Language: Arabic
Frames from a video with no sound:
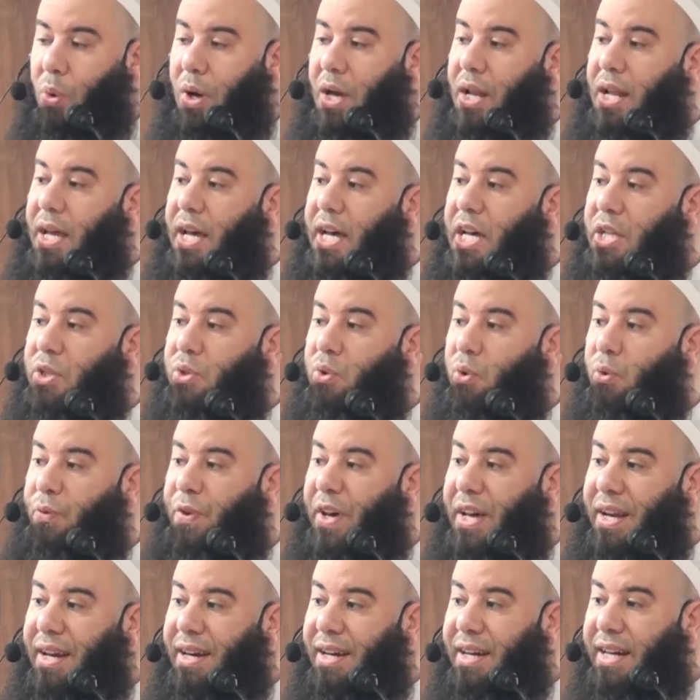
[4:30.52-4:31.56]
ولا
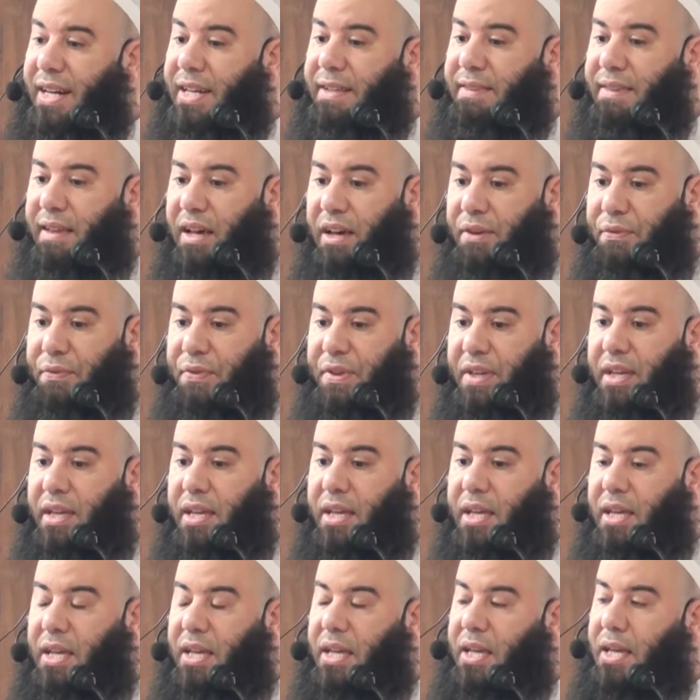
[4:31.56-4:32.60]
تفرط
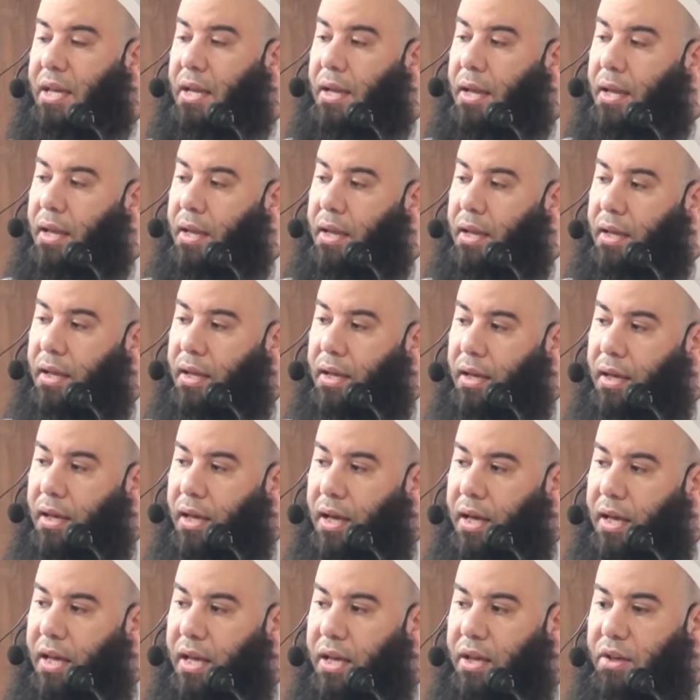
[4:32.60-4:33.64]
في
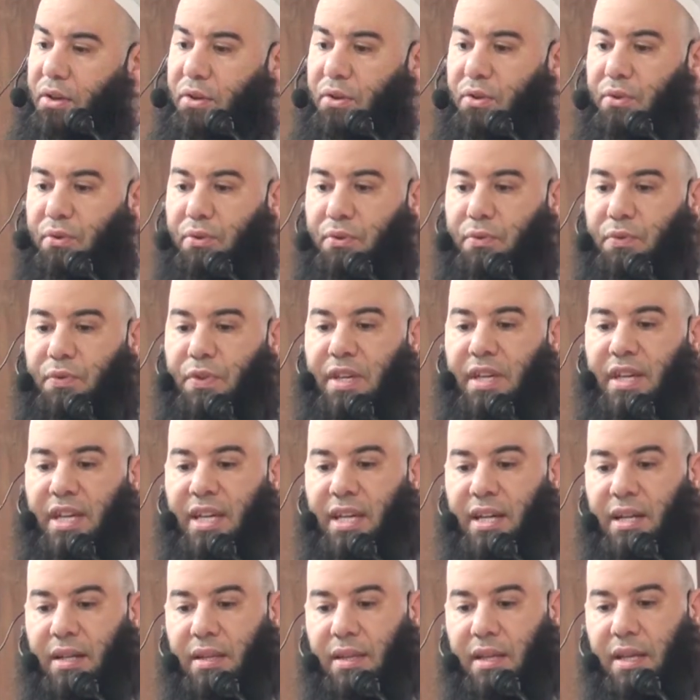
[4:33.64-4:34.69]
ها
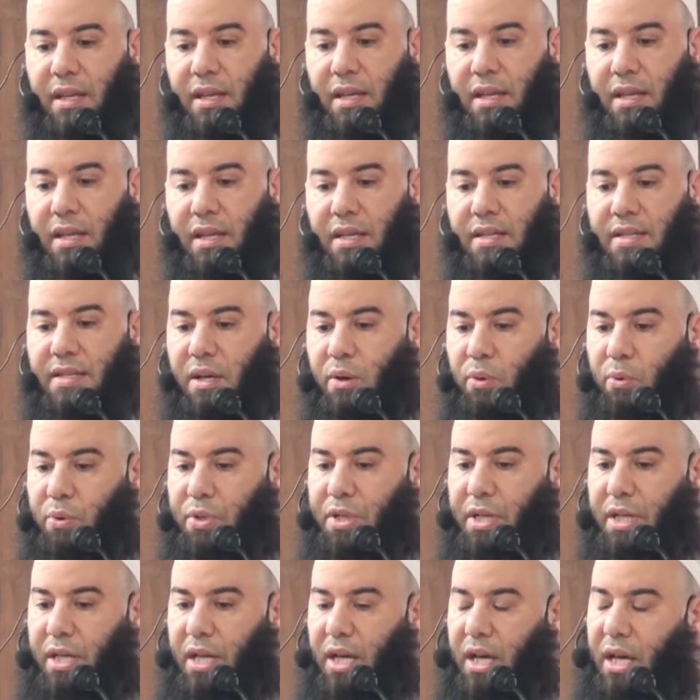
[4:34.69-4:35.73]
في عرض
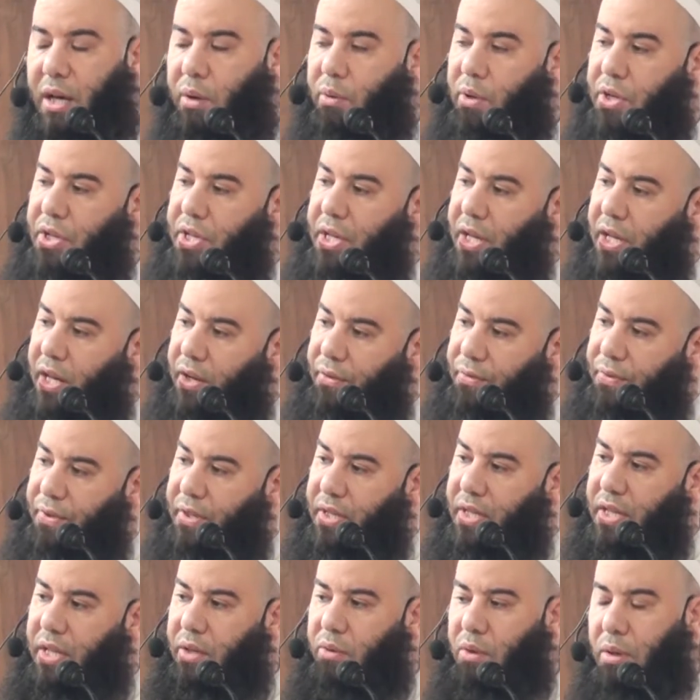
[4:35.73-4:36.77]
زوجها
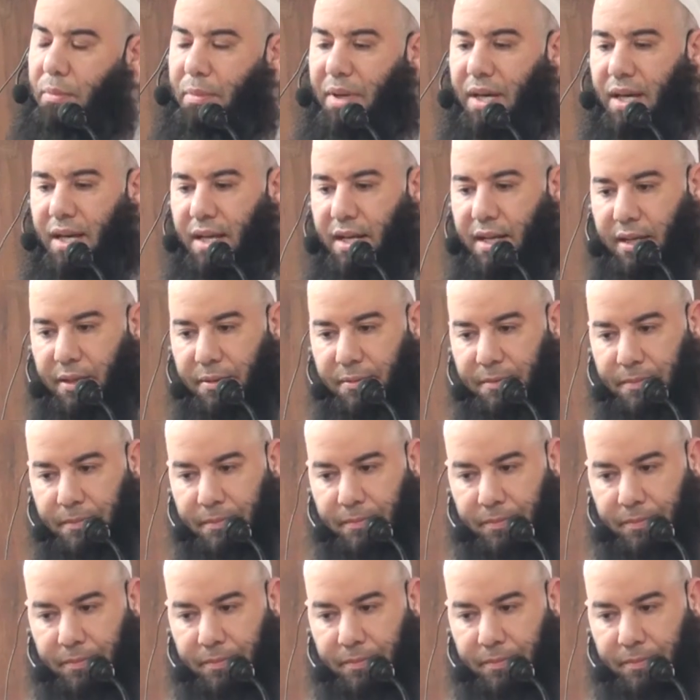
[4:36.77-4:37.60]
وشرفه وماله